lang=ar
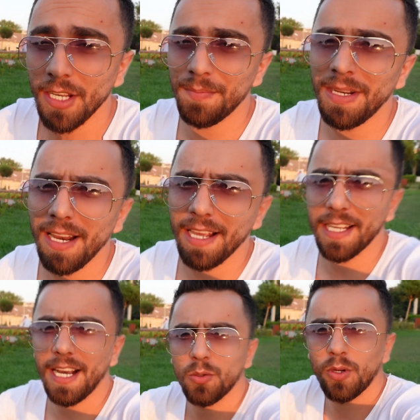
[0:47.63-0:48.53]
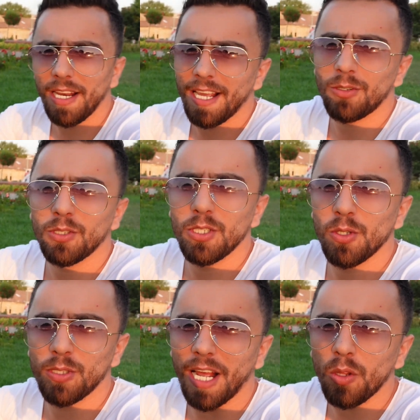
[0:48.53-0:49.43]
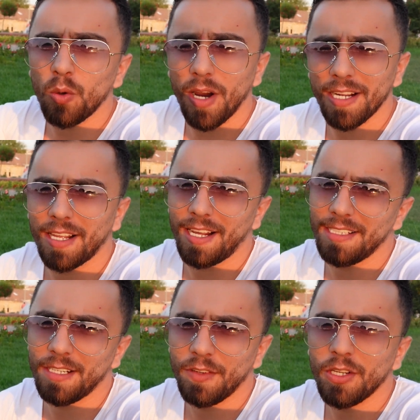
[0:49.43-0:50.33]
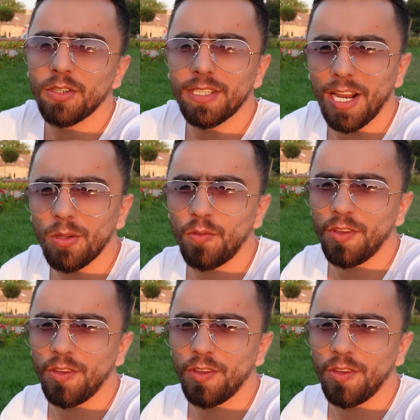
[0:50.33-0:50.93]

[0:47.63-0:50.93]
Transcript: من اللايكات وكلياتكم تنزلوا تعلقوا اكثر عدد فيكم تعلقوا